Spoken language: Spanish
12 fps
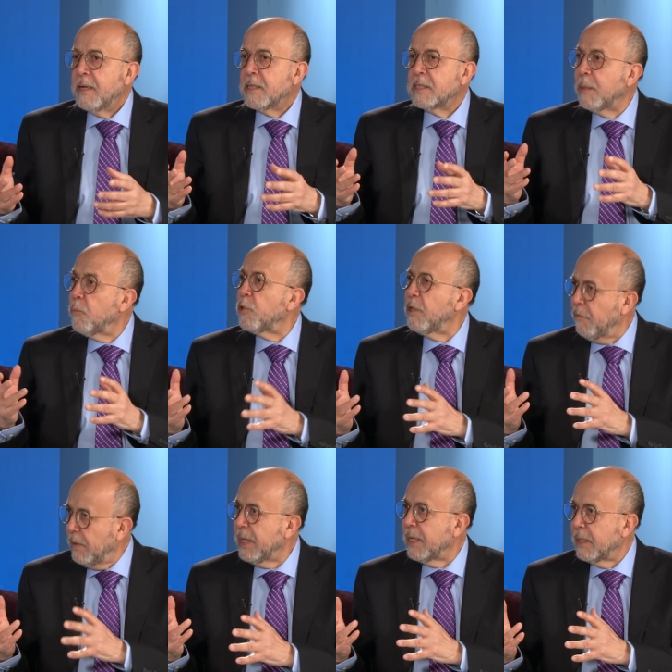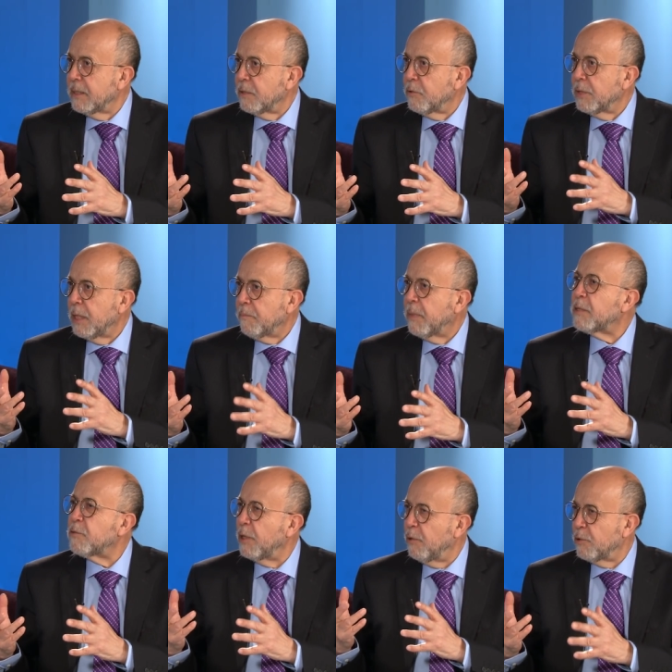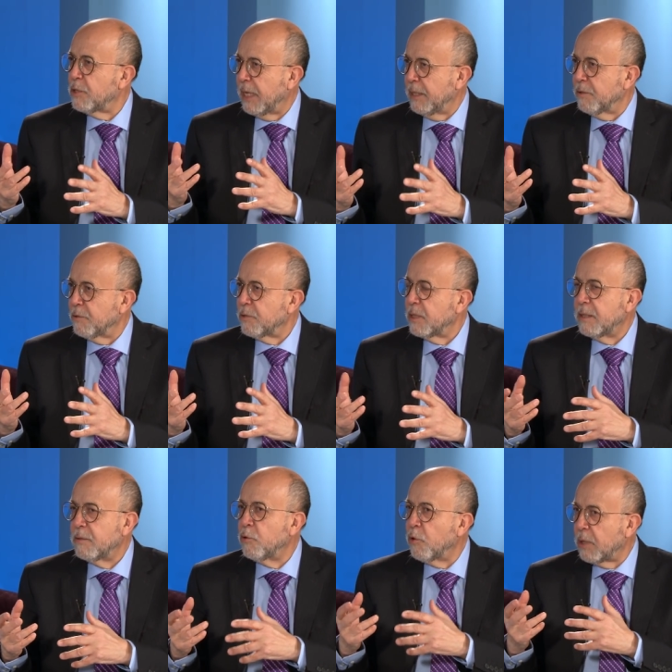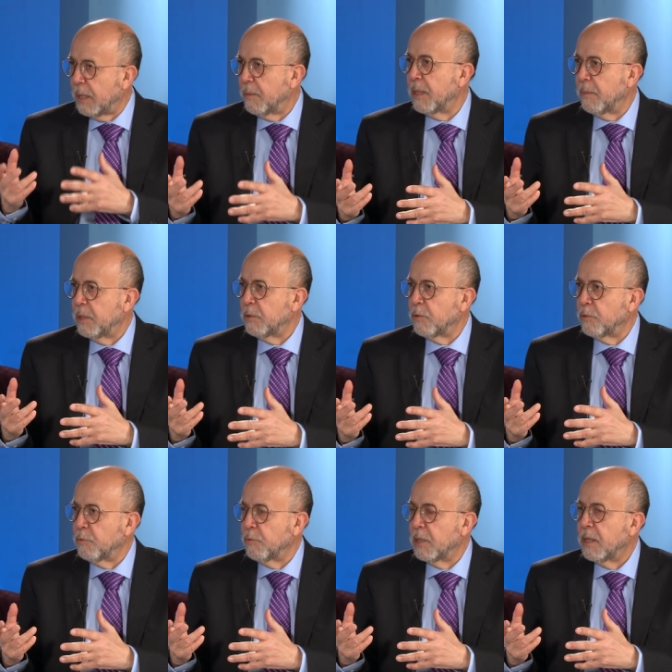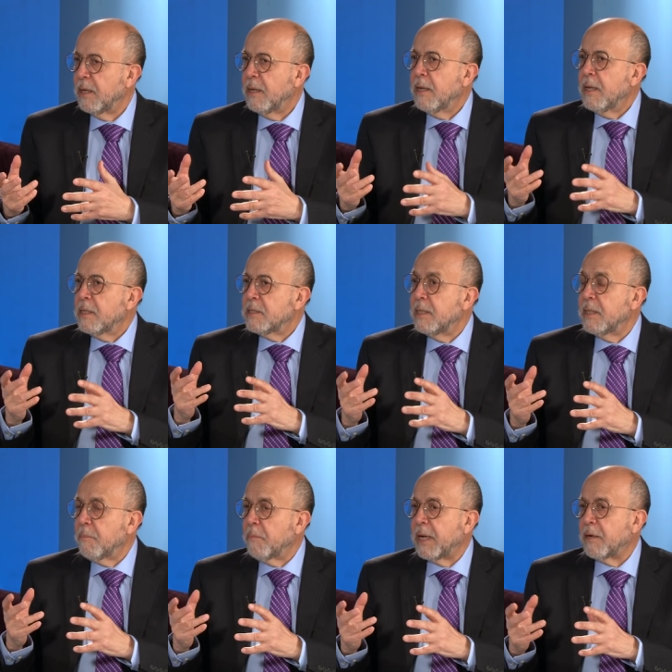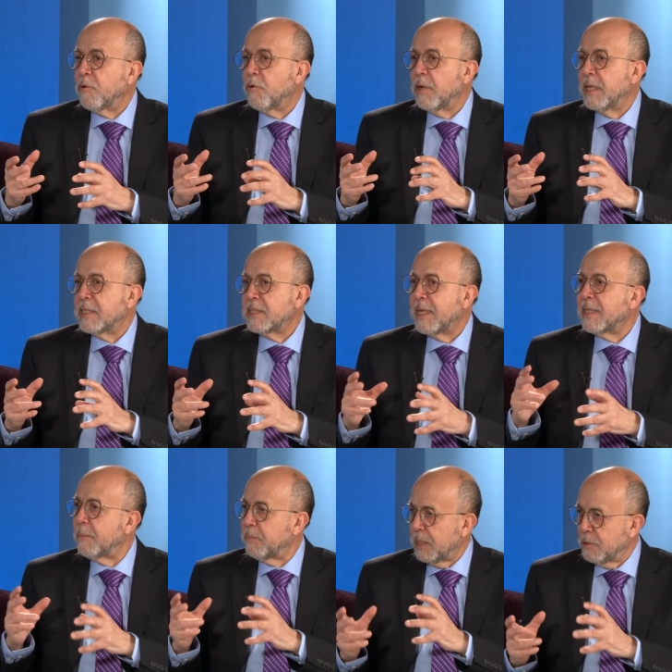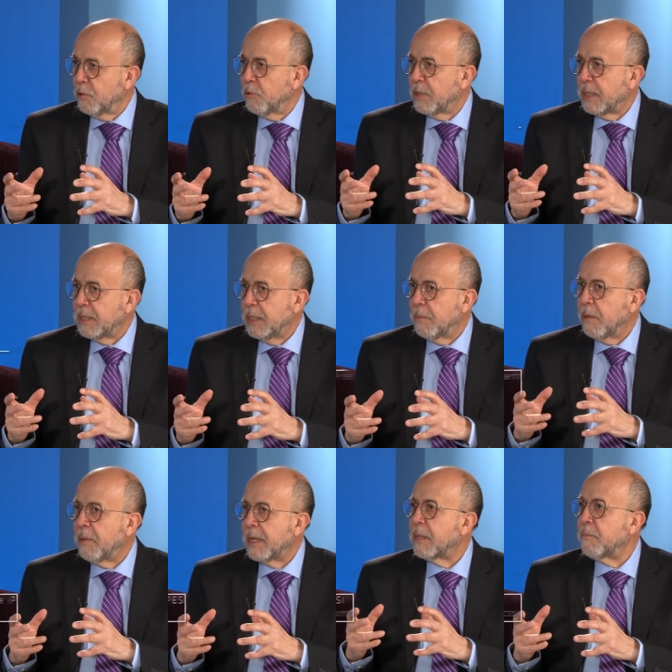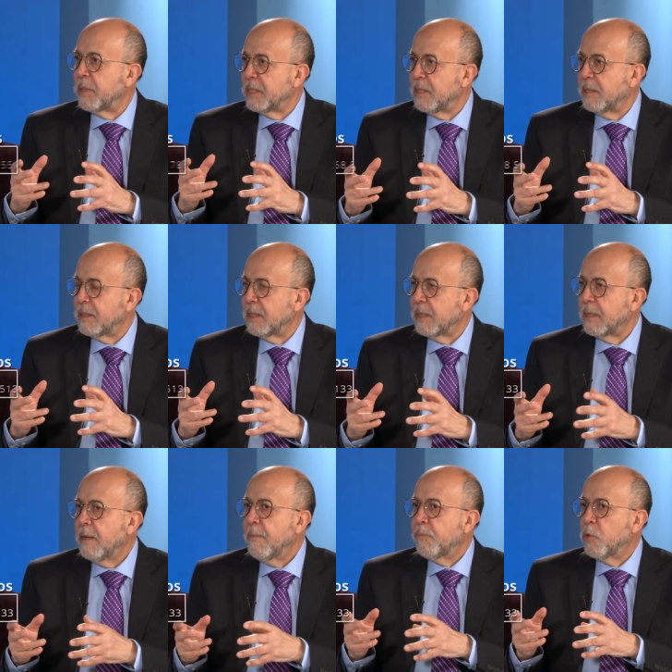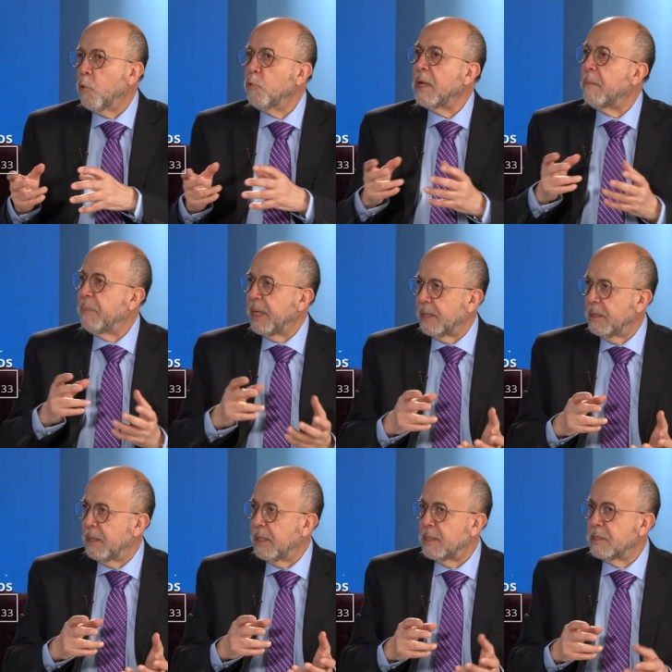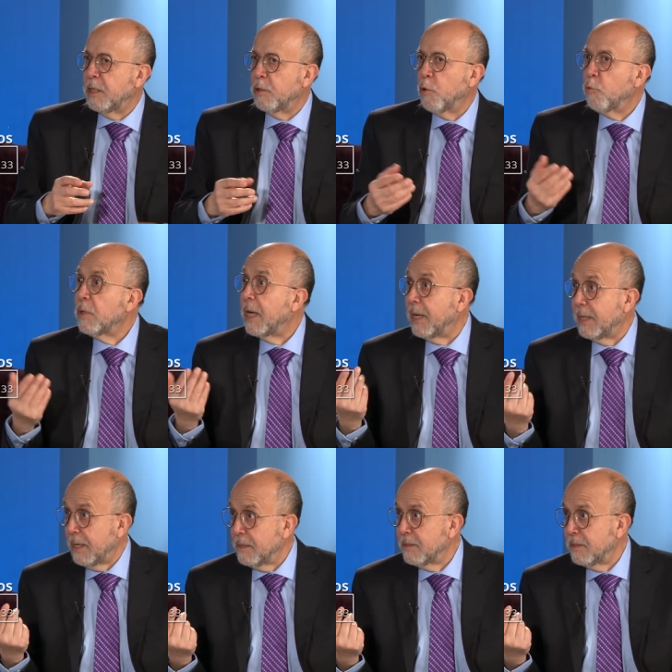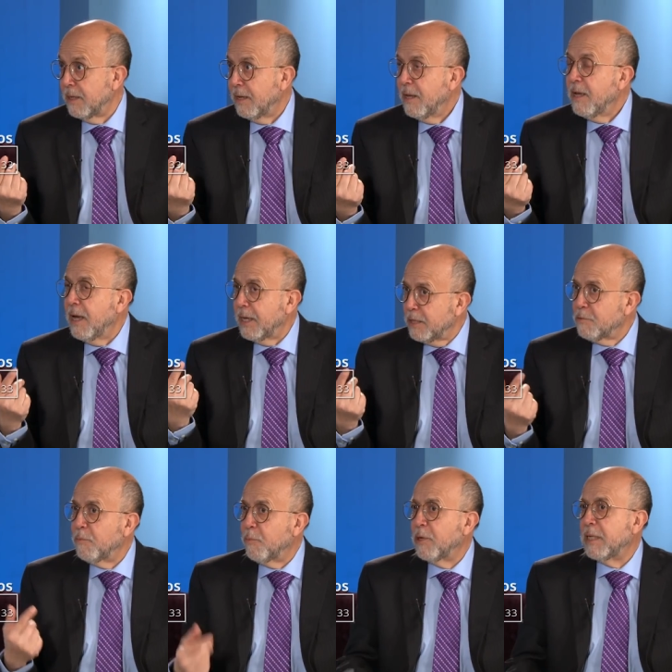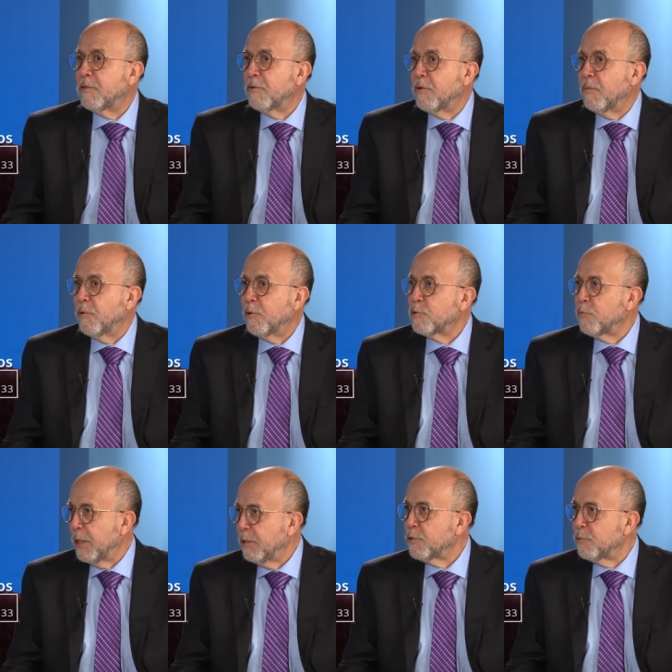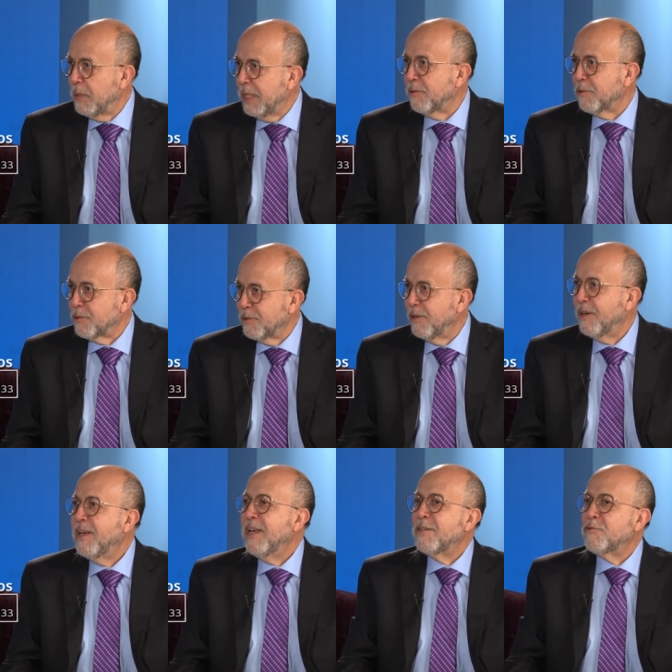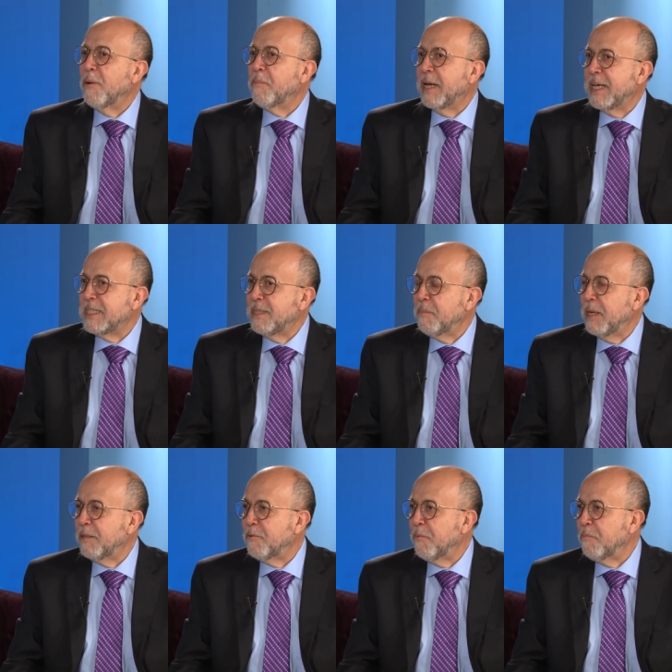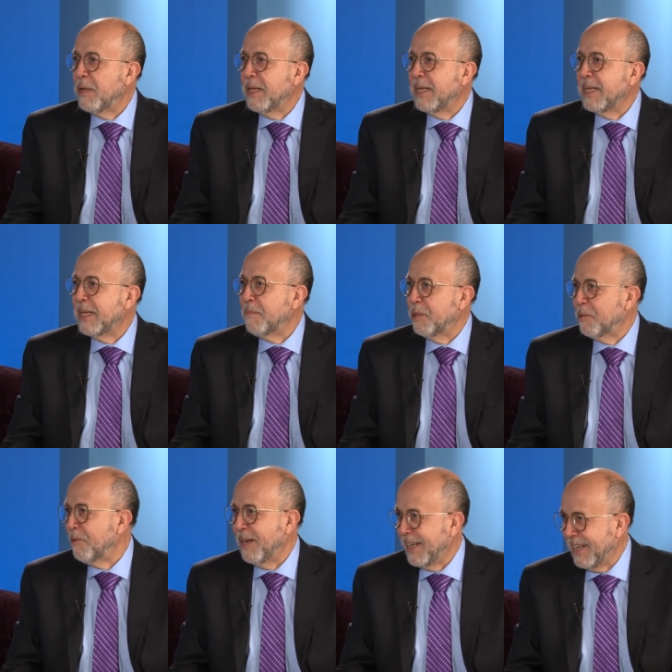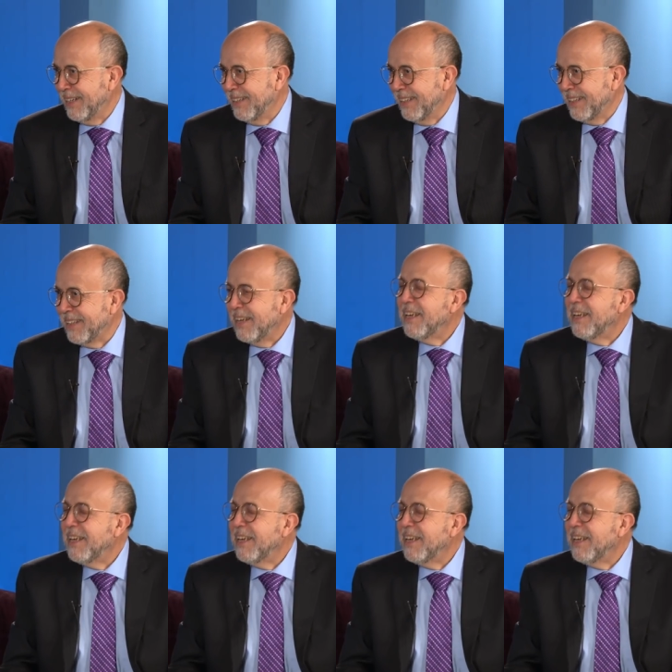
se modifican con el paso de los años, no cabe la menor duda. Sin embargo, esta adaptación creativa va a representar no una pérdida, sino una ganancia. Aquí es un poquito como los buenos vinos, ¿no? Su envejecimiento implica incremento en la calidad.